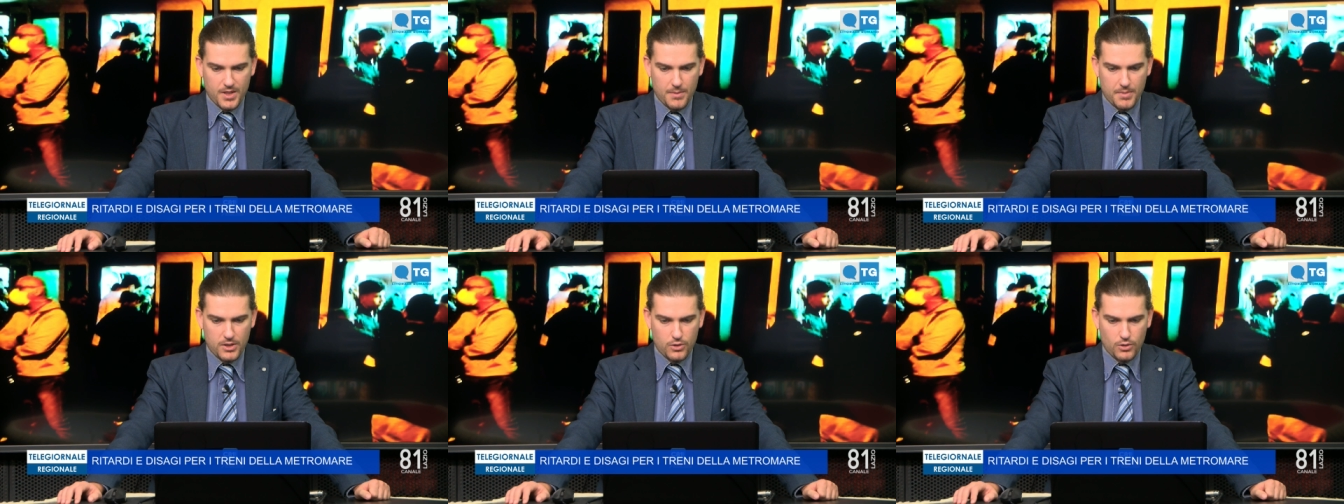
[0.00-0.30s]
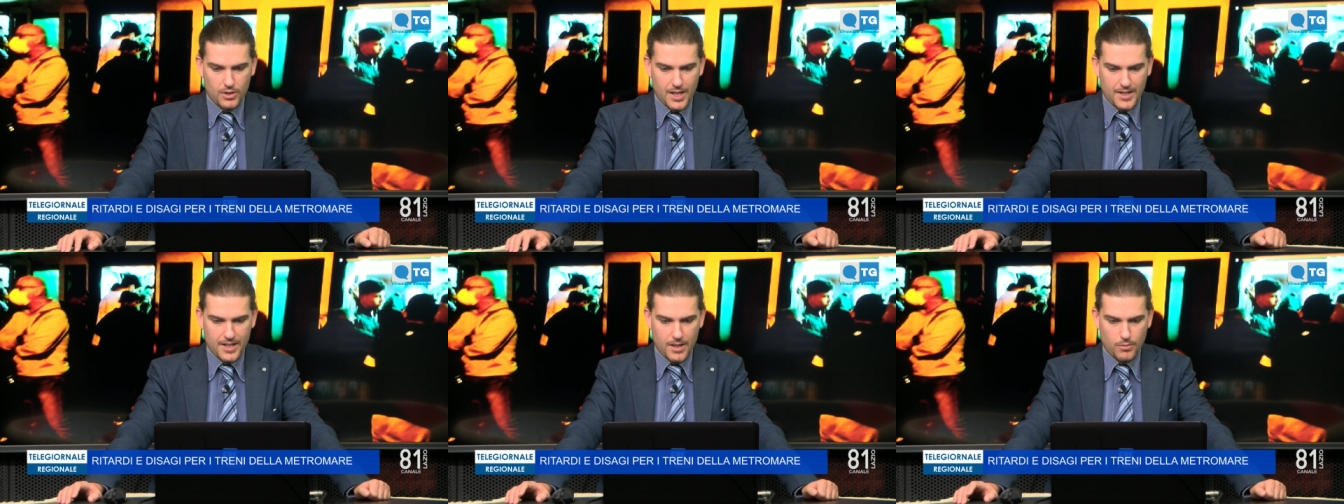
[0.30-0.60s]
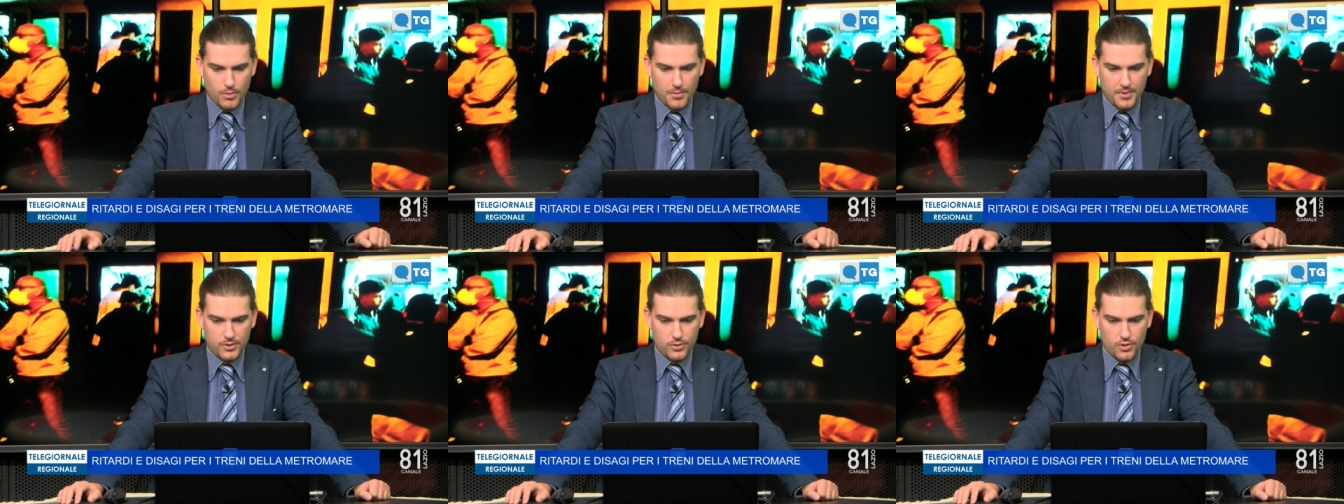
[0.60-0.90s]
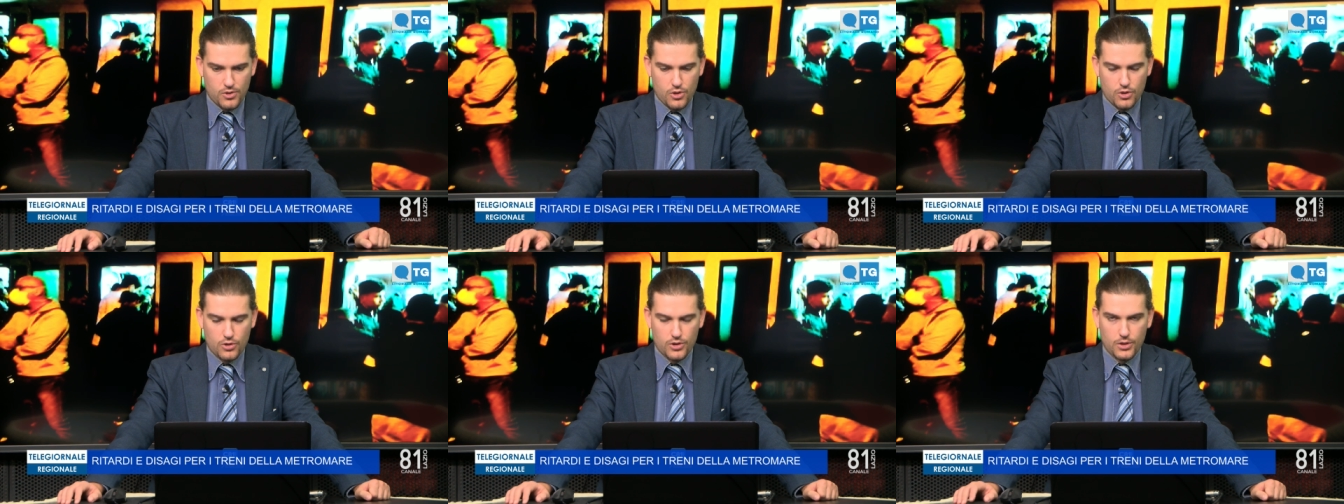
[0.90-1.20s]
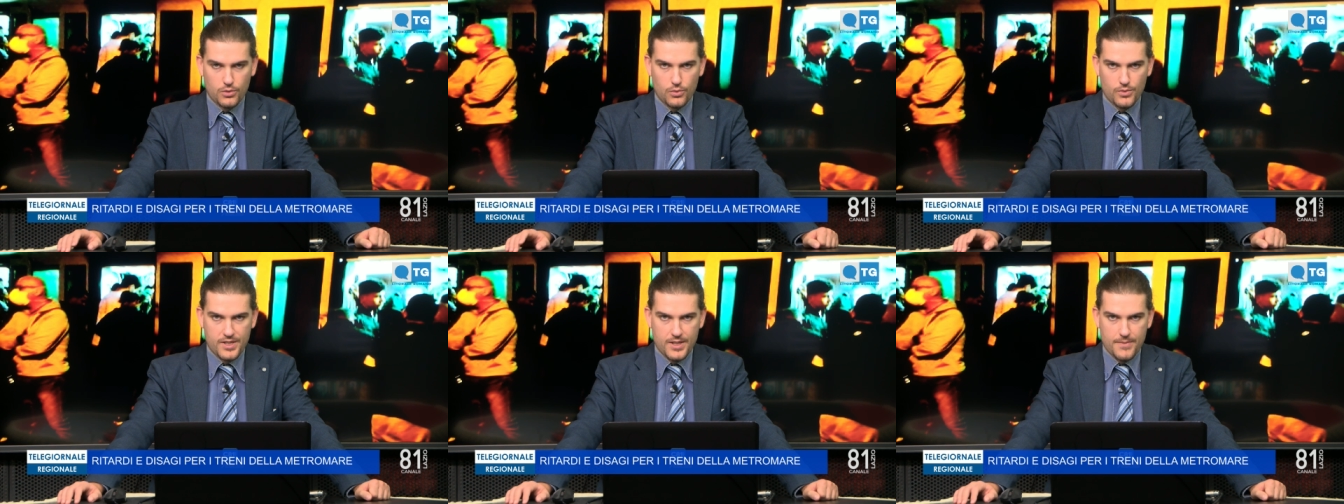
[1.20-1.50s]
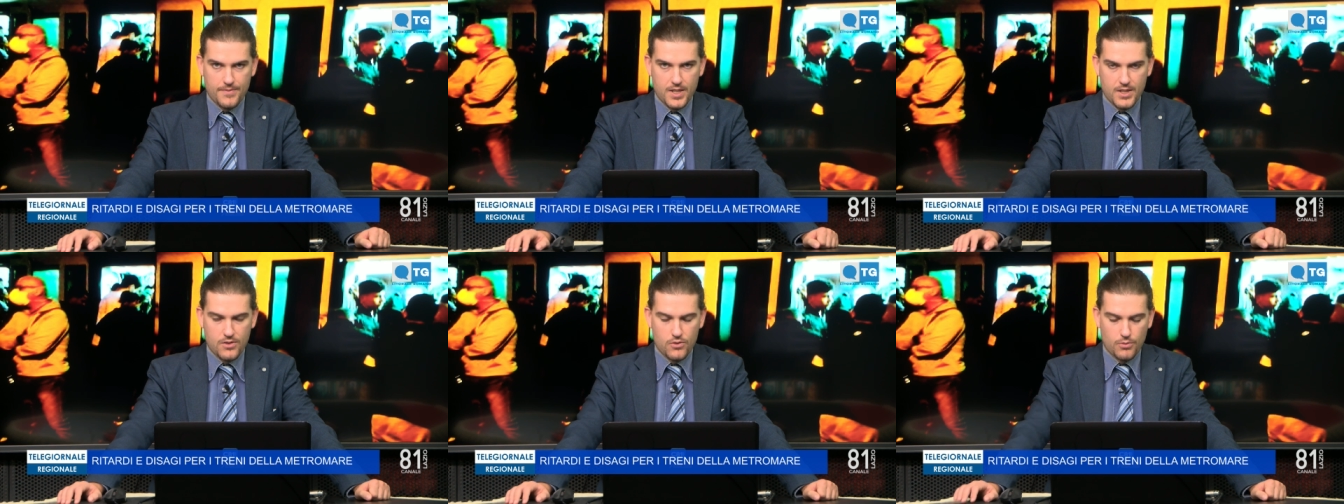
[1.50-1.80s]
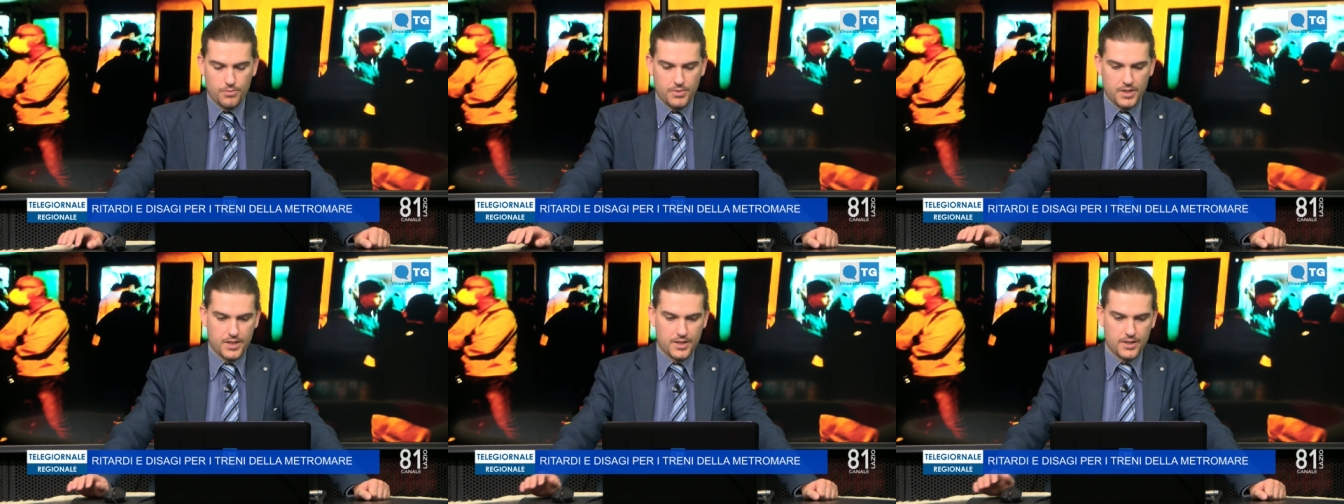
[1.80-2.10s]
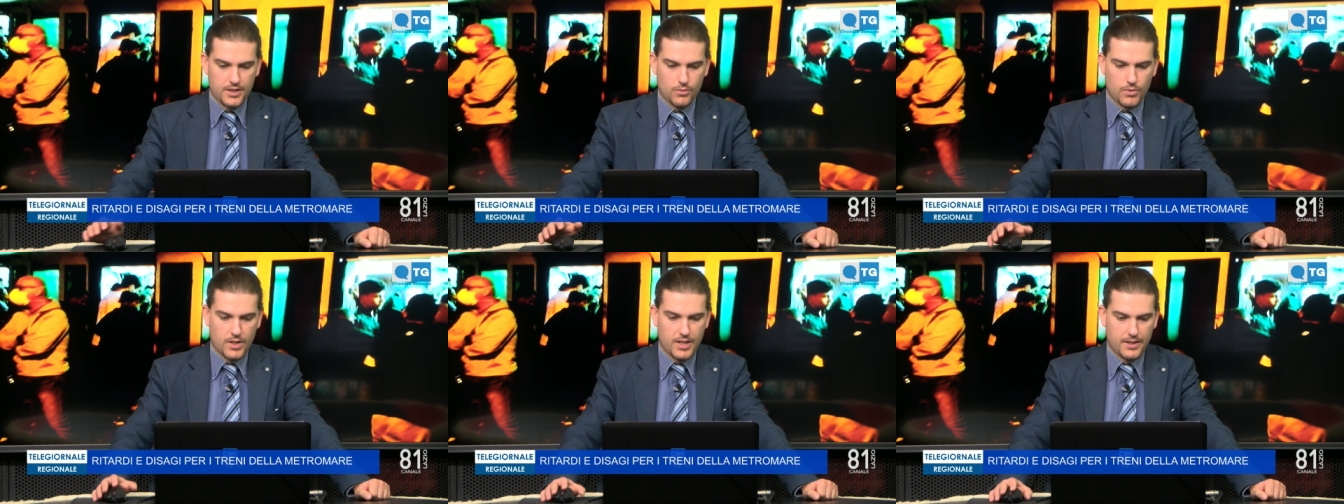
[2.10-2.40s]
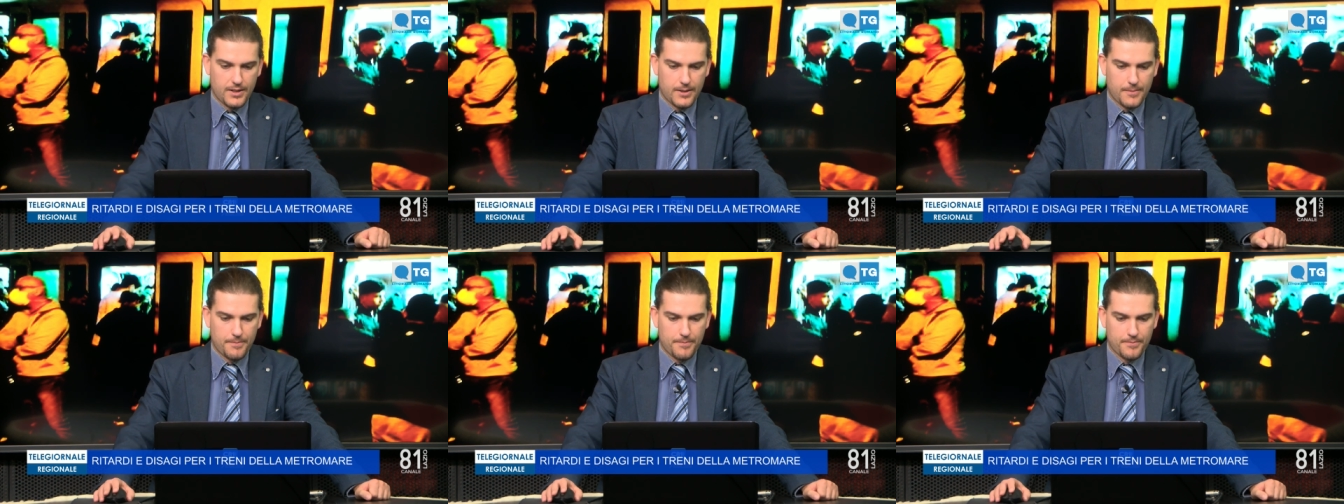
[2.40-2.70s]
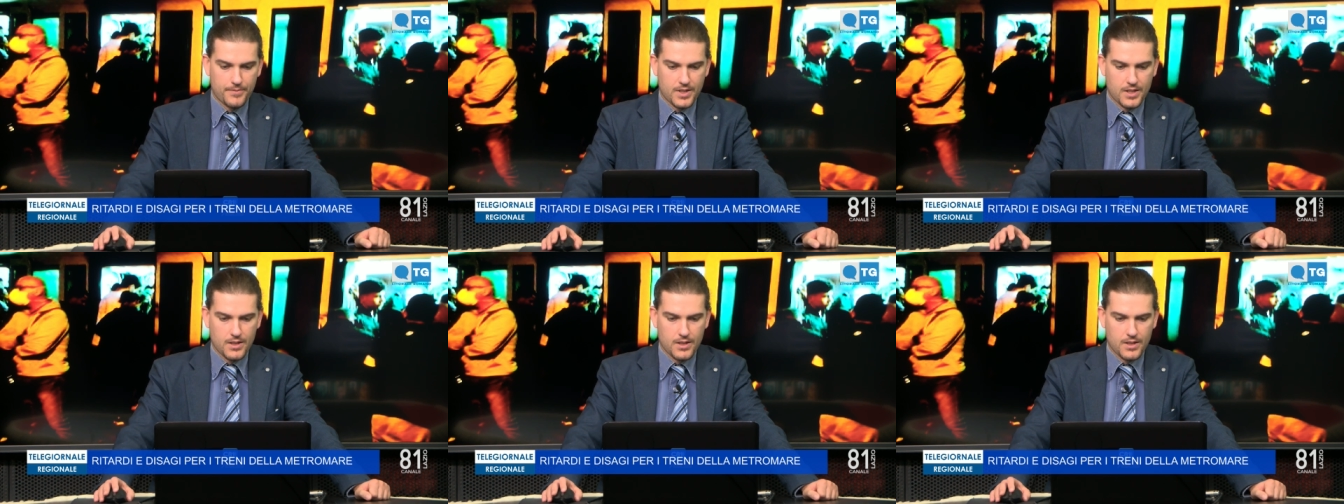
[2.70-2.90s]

i pendolari al momento sono delusi e sul piede di guerra.